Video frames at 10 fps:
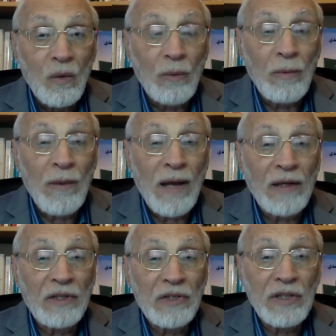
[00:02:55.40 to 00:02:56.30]
وبما
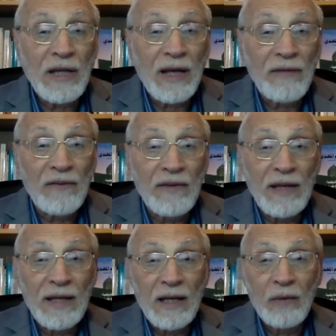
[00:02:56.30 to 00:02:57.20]
أن الشيعة في
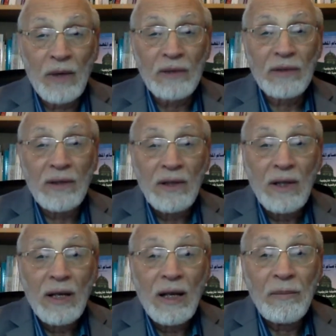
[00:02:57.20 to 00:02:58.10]
ذلك الوقت
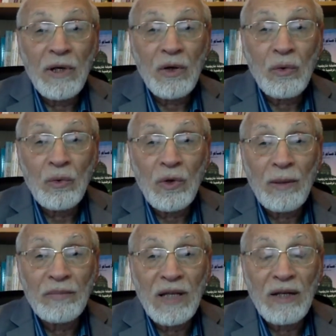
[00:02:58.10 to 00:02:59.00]
لم يكونوا
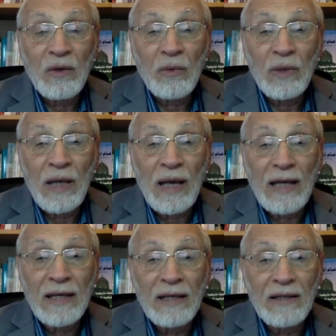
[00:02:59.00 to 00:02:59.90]
يمتلكون
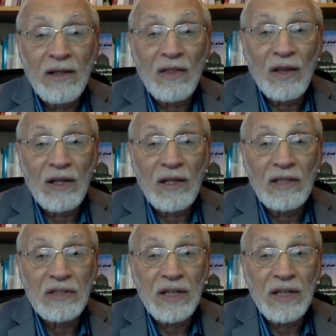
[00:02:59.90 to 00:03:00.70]
أي نظرية